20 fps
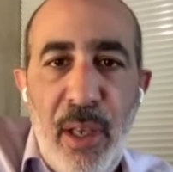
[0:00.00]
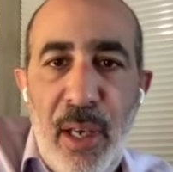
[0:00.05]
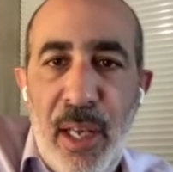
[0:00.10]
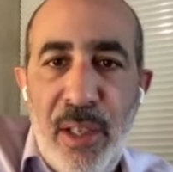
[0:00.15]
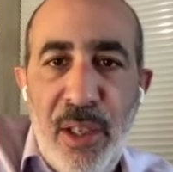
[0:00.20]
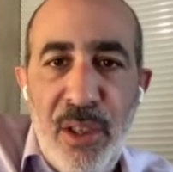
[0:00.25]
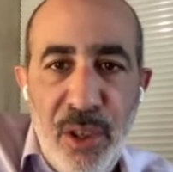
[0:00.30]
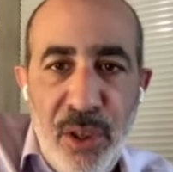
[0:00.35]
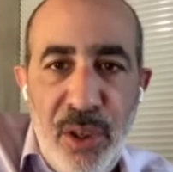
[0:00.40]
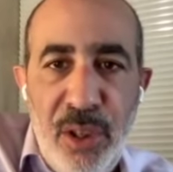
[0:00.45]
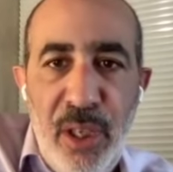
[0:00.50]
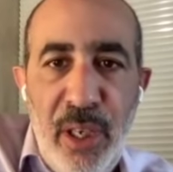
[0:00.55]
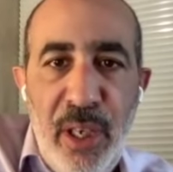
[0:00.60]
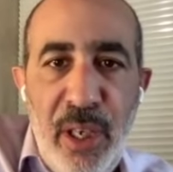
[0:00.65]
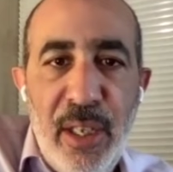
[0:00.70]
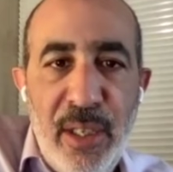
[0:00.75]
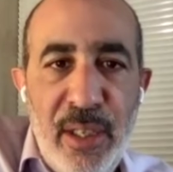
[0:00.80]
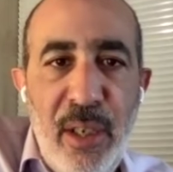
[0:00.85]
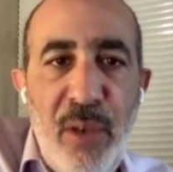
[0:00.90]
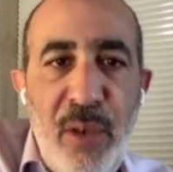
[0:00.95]
La atención
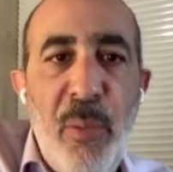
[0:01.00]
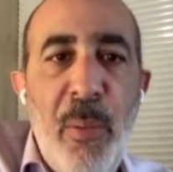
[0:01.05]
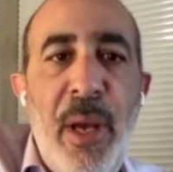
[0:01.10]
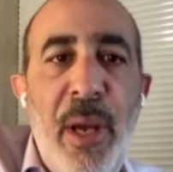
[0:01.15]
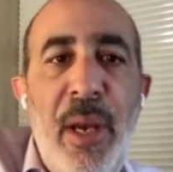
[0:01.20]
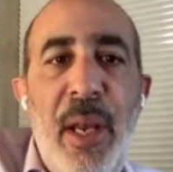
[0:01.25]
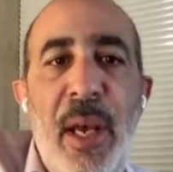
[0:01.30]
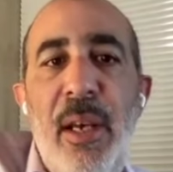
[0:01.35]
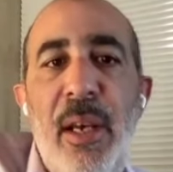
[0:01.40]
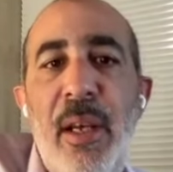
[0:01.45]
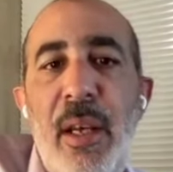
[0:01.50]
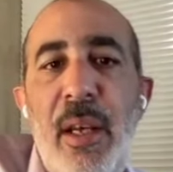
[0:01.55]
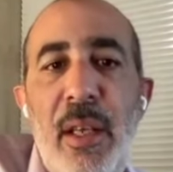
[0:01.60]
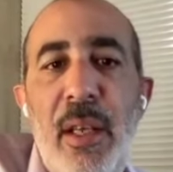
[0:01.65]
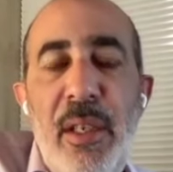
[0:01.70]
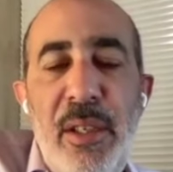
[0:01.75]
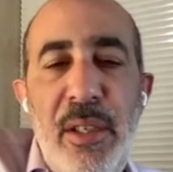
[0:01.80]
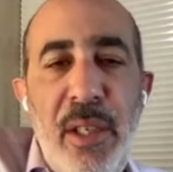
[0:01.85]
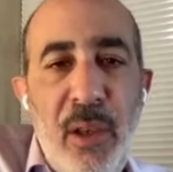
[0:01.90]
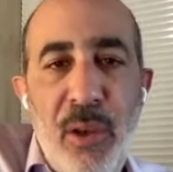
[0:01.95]
tiene que ser humana.
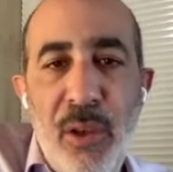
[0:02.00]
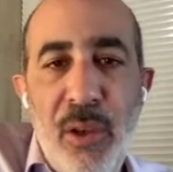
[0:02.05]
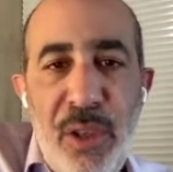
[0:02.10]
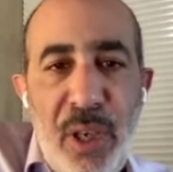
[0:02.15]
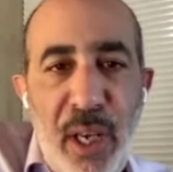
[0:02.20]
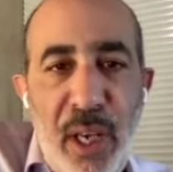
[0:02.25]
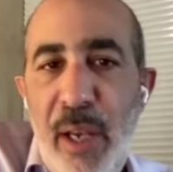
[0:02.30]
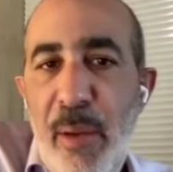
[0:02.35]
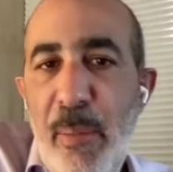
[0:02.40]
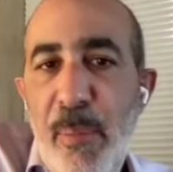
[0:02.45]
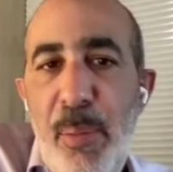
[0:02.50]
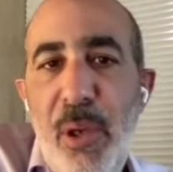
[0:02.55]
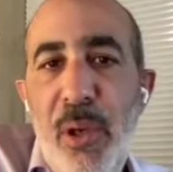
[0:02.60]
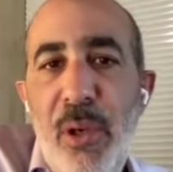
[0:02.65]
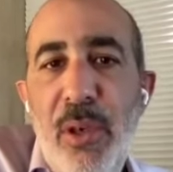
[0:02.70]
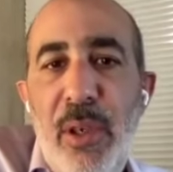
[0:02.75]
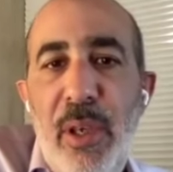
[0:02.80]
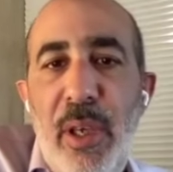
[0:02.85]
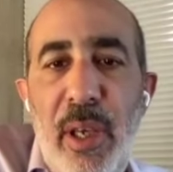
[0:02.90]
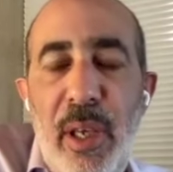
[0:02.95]
Y el
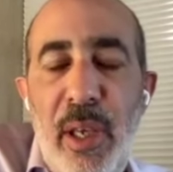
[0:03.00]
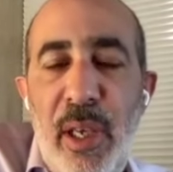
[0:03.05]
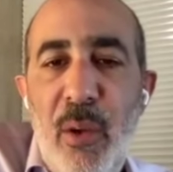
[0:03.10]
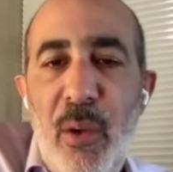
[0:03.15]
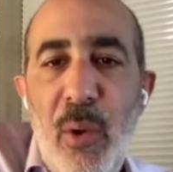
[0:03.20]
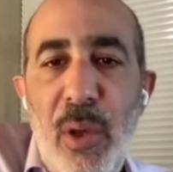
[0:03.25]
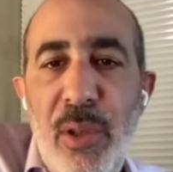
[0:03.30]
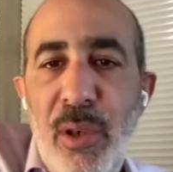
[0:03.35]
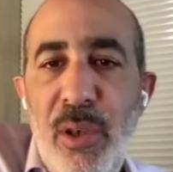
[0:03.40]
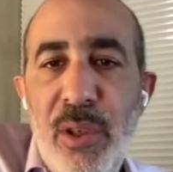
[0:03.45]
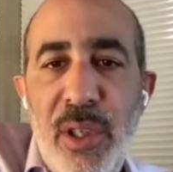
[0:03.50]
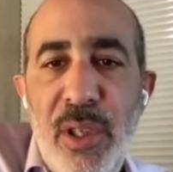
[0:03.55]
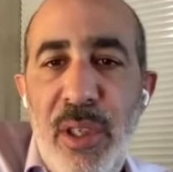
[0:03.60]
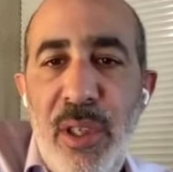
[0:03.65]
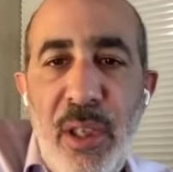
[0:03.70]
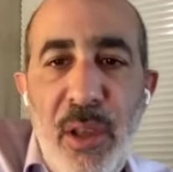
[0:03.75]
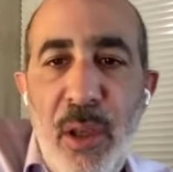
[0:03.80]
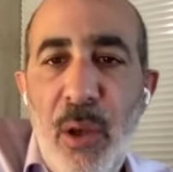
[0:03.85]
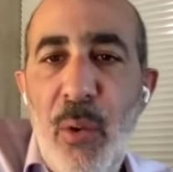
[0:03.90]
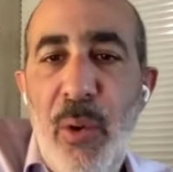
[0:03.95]
contraejemplo es cuando nos
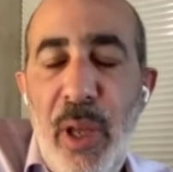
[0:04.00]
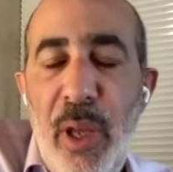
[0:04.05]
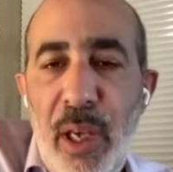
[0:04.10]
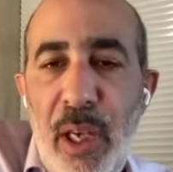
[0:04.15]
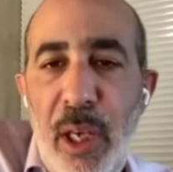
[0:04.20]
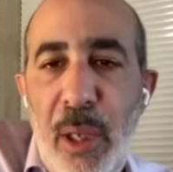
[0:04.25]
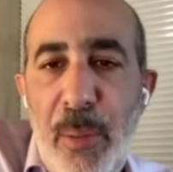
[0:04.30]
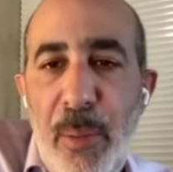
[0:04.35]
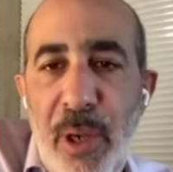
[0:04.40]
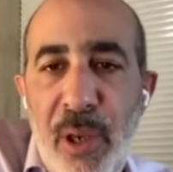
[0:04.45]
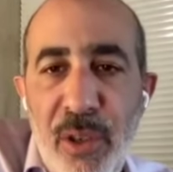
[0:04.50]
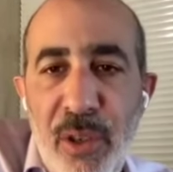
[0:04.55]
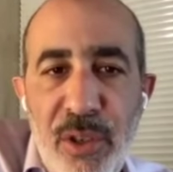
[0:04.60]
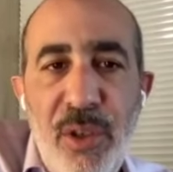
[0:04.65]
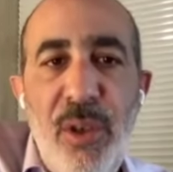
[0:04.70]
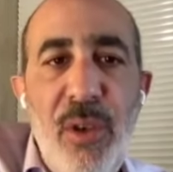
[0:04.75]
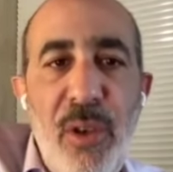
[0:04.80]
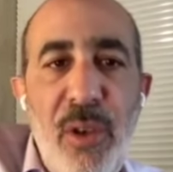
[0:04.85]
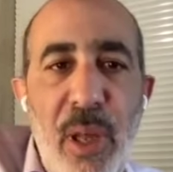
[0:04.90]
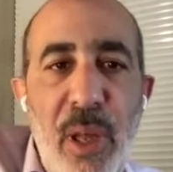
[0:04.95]
atienden con un script que
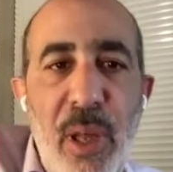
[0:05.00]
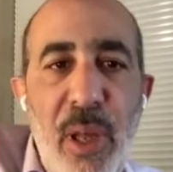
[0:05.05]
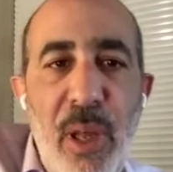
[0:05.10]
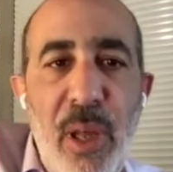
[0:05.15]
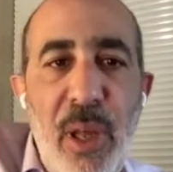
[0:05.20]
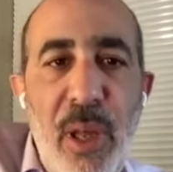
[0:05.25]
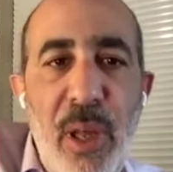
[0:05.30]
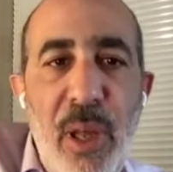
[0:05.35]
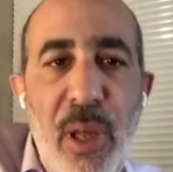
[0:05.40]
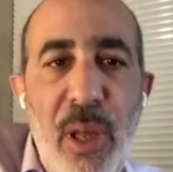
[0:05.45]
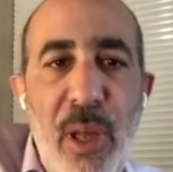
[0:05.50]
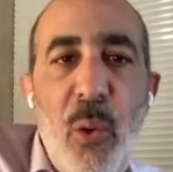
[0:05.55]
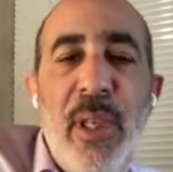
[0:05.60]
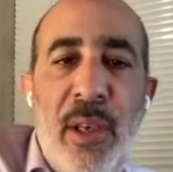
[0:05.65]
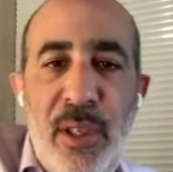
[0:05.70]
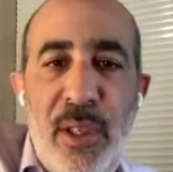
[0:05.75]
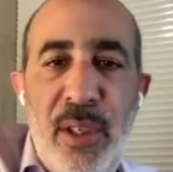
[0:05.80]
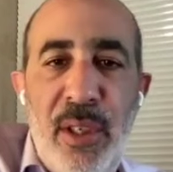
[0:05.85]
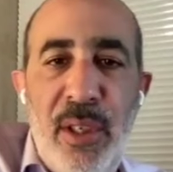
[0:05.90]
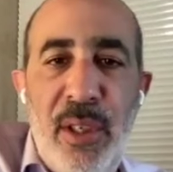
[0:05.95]
nosotros nos
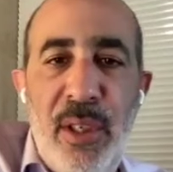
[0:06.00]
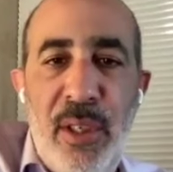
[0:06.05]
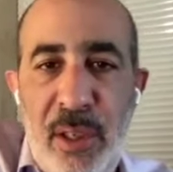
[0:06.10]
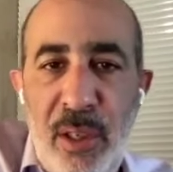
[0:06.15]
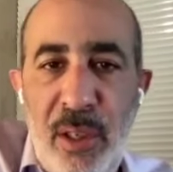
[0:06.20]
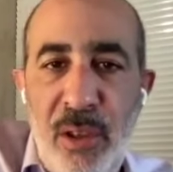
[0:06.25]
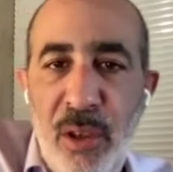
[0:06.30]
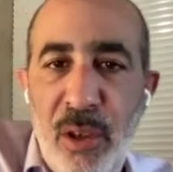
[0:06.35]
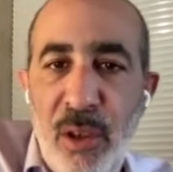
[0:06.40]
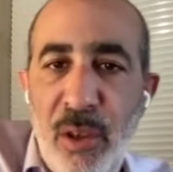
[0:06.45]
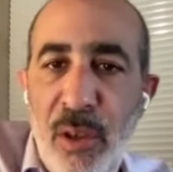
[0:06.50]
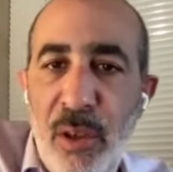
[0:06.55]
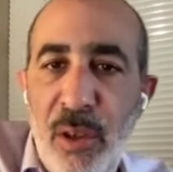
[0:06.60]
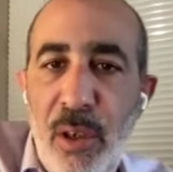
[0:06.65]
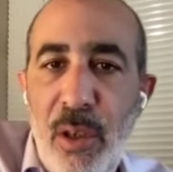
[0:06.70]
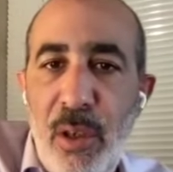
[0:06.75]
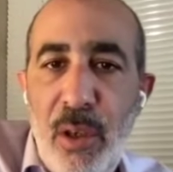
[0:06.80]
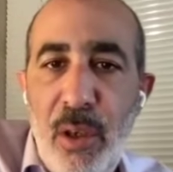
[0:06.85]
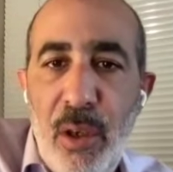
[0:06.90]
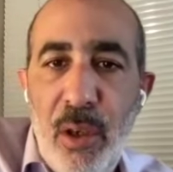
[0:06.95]
damos cuenta que nos están
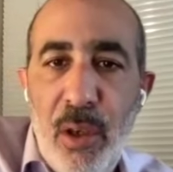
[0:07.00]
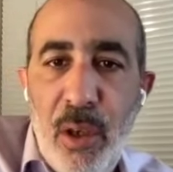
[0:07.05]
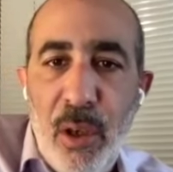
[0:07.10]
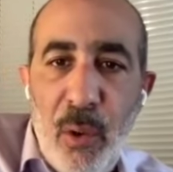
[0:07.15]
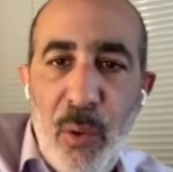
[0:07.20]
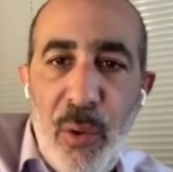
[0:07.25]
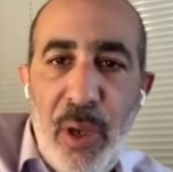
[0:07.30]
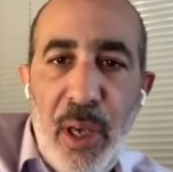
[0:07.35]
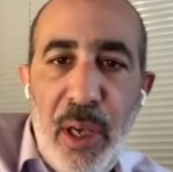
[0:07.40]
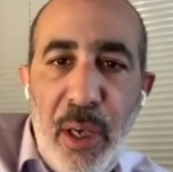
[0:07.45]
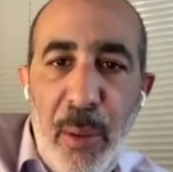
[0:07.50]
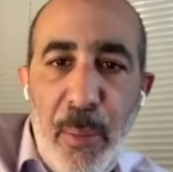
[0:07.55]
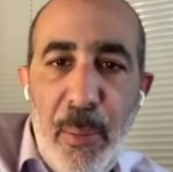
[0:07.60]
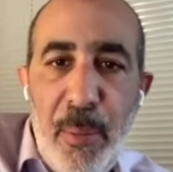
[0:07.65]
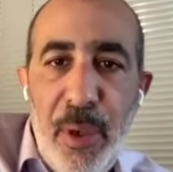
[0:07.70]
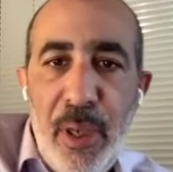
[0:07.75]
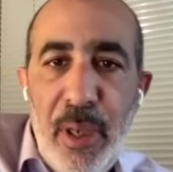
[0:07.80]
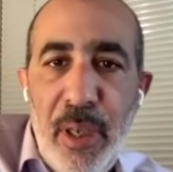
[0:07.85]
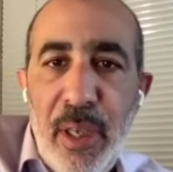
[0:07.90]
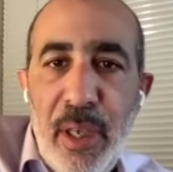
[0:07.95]
atendiendo con un
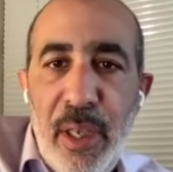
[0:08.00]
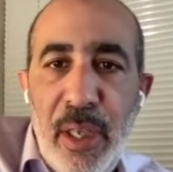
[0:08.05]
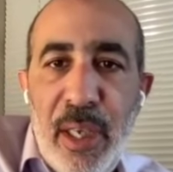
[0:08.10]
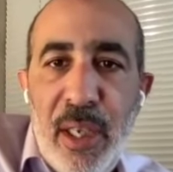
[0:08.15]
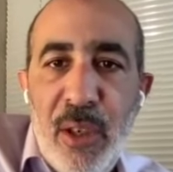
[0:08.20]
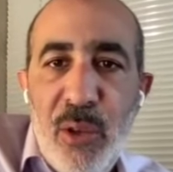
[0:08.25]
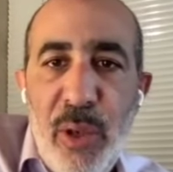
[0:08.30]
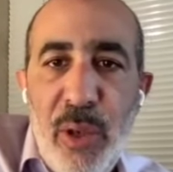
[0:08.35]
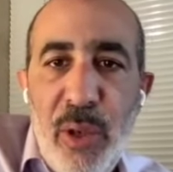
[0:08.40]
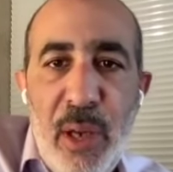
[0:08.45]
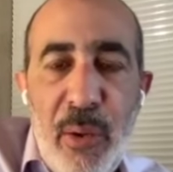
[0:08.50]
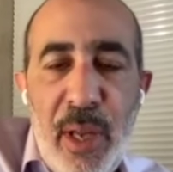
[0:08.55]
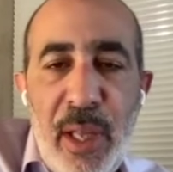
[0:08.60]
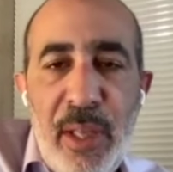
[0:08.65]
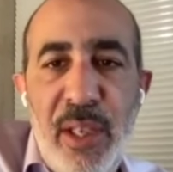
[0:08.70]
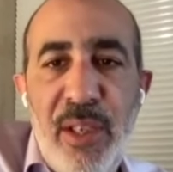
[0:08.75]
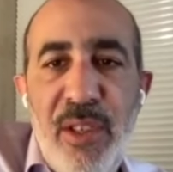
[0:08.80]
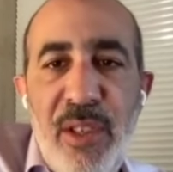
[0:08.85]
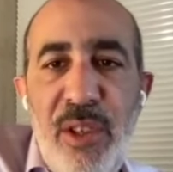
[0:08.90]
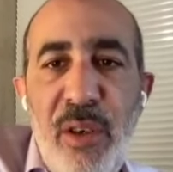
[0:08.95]
script y que
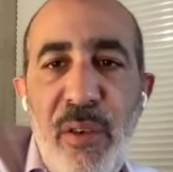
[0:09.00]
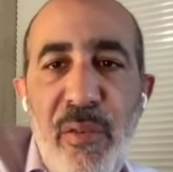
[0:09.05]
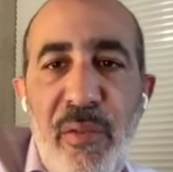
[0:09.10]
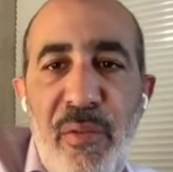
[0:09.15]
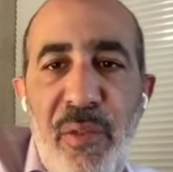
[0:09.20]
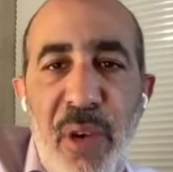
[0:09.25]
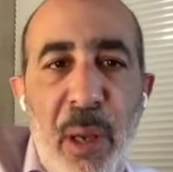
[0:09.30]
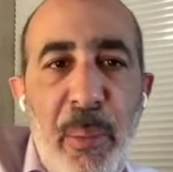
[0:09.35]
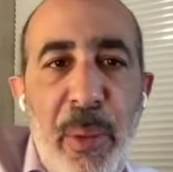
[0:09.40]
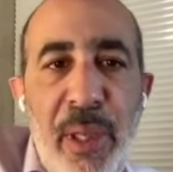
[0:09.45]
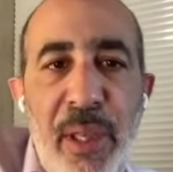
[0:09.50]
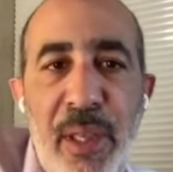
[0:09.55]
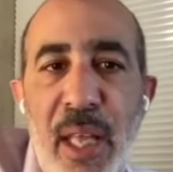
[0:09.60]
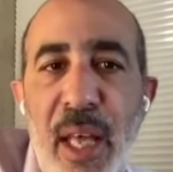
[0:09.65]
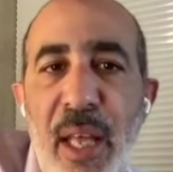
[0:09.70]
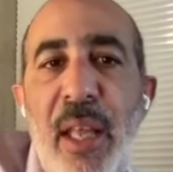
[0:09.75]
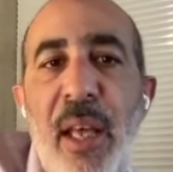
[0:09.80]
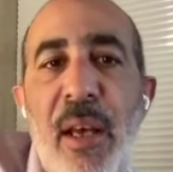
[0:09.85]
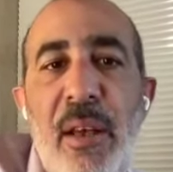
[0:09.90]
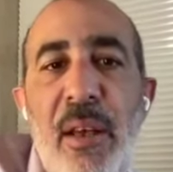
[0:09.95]
suena una atención
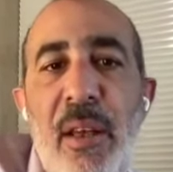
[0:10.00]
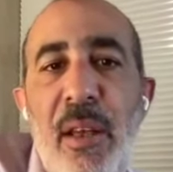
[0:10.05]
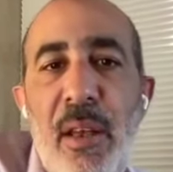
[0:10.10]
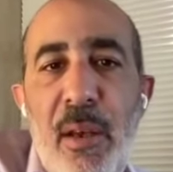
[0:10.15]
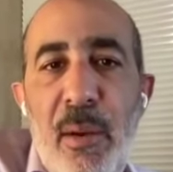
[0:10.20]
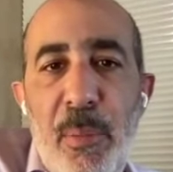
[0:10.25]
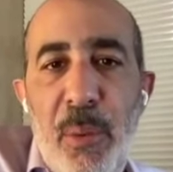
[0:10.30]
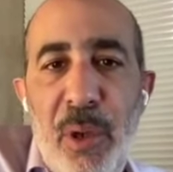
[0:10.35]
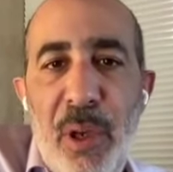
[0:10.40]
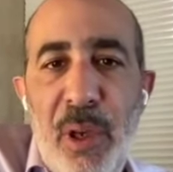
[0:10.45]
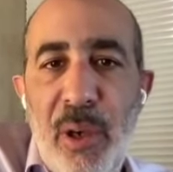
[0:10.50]
fragmentada.